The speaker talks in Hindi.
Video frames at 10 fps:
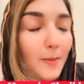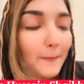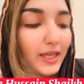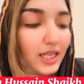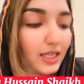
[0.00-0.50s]

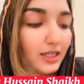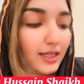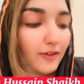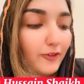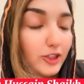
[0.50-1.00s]
मैंने
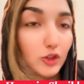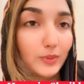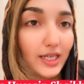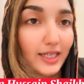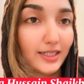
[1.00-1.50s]
वीडियो
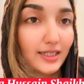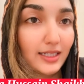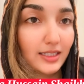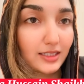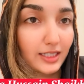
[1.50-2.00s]
बनाई है
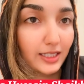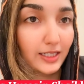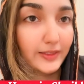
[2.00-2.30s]
कि